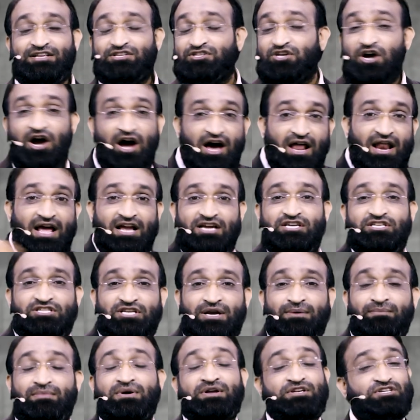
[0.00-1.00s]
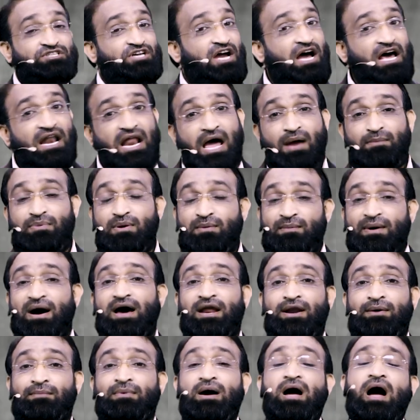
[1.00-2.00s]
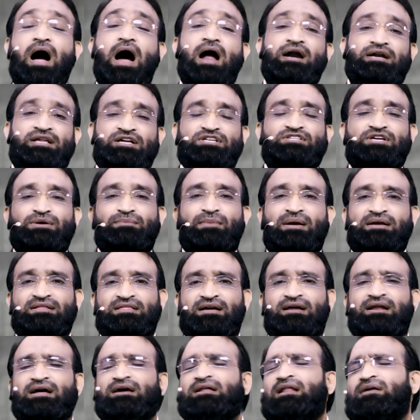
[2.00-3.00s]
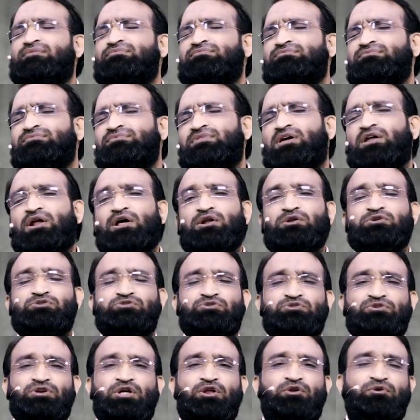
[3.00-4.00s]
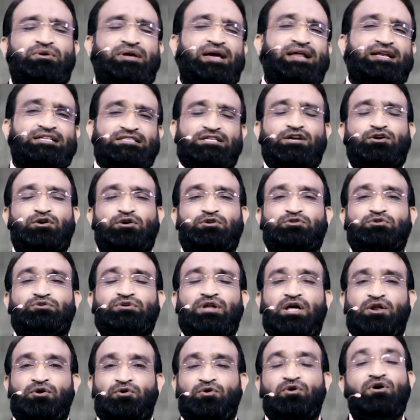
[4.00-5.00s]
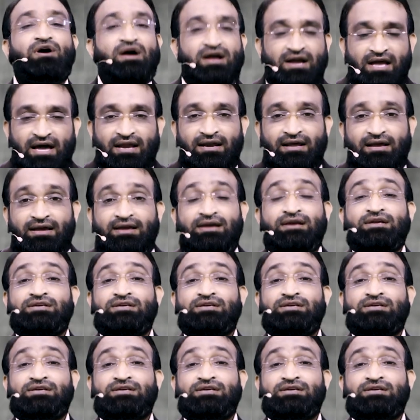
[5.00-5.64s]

చాలా ఇష్టం చాలా అభిమానం ఆ టీచర్ మైక్ దగ్గర అందరూ అరుస్తుంటారు కేరింతలు కొడుతుంటారు కానీ